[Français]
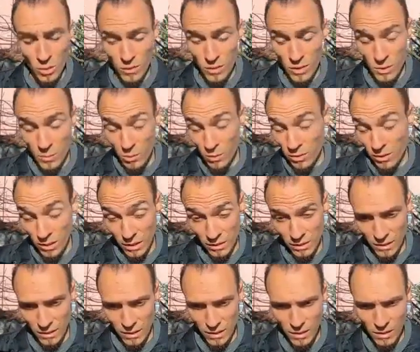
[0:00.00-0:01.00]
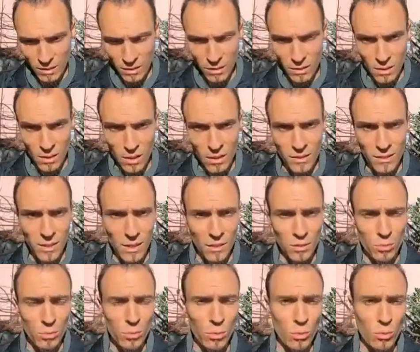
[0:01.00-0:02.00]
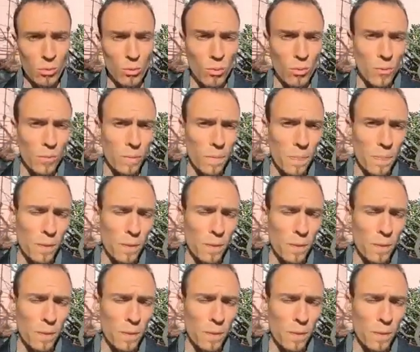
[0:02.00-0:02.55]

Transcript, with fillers: évidemment, ça, ça, assure une,